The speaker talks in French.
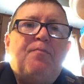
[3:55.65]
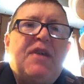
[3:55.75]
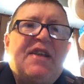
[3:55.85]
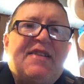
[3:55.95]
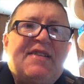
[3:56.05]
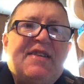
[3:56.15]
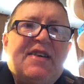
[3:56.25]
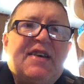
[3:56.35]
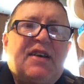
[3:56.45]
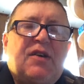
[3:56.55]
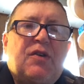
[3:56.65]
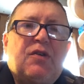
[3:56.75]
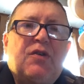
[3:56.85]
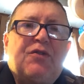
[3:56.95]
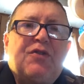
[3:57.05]
métier
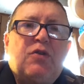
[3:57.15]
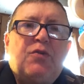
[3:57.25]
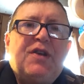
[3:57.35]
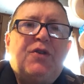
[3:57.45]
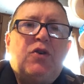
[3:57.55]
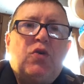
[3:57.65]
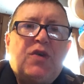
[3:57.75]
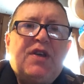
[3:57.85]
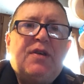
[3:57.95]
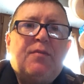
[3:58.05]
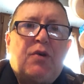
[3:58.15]
que celui de Louis